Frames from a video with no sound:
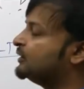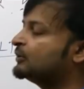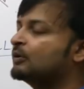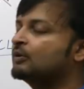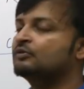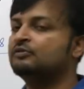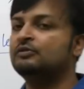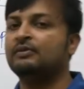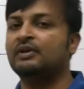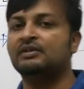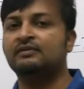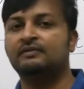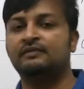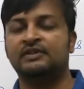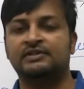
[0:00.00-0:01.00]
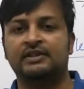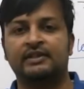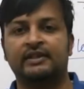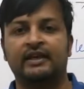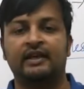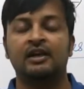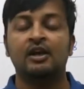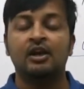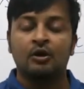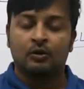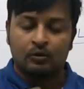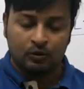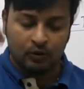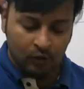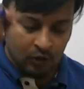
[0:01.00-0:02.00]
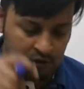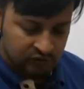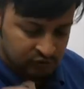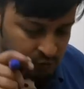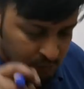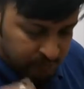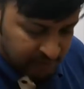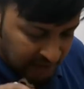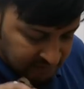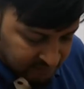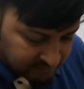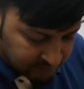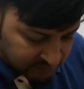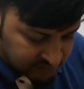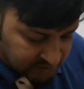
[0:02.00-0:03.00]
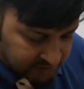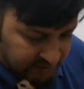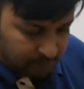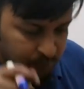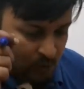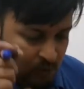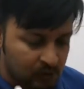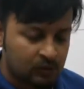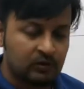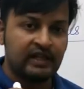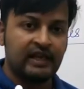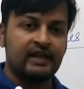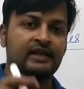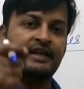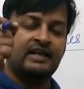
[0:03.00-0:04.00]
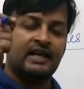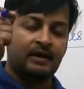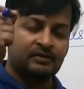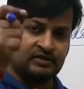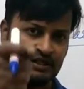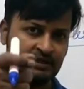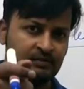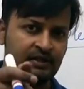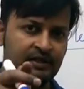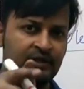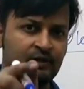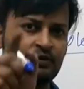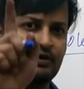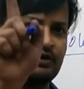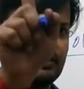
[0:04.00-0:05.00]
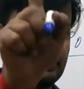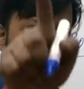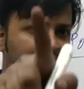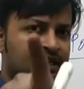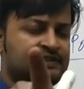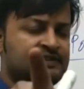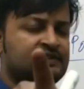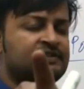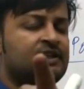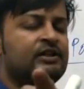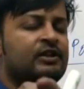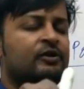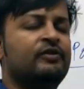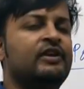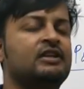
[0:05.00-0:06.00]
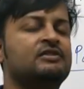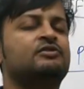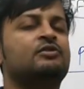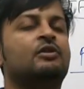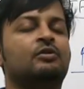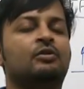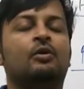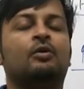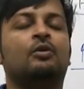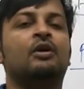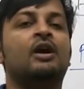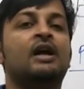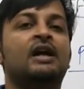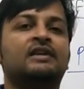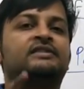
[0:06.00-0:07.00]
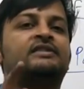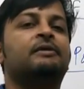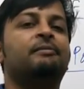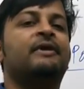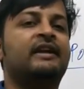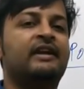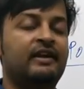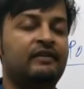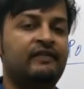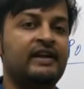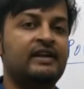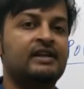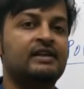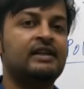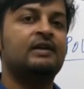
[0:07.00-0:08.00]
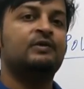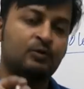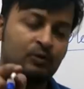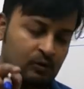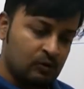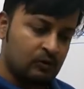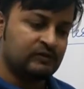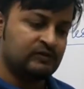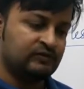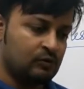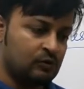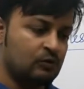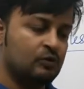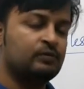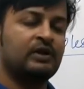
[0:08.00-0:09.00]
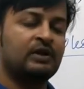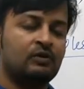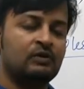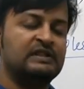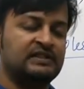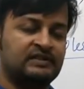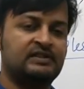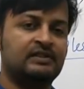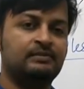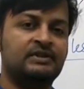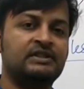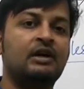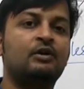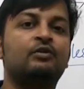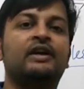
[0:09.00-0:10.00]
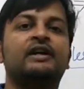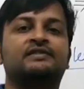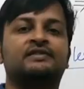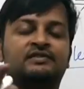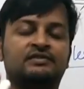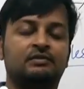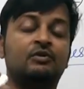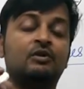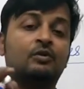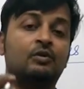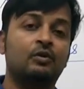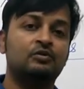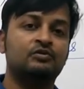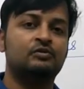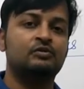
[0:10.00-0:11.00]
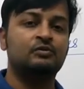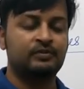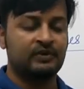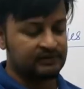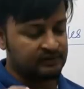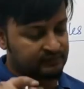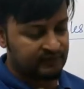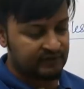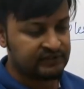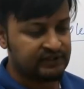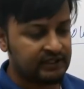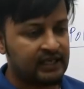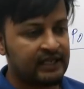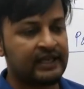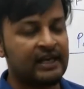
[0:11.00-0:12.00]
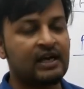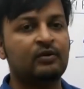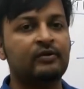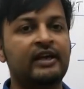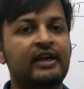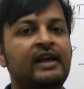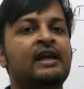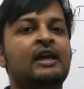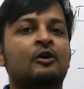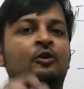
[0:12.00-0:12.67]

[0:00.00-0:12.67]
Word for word: है क्लोज लूप ट्रांसफर फंक्शन के क्लोज लूप ट्रांसफर फंक्शन के पोल को देख के ही आप स्टेबिलिटी को एनालिसिस करते हो यस और नो स्टेबिलिटी डिफाइन करना है तो क्लोज लूप कंट्रोल सिस्टम में जाओगे सिस्टम को क्लोज लूप ट्रांसफर फंक्शन लेके आओगे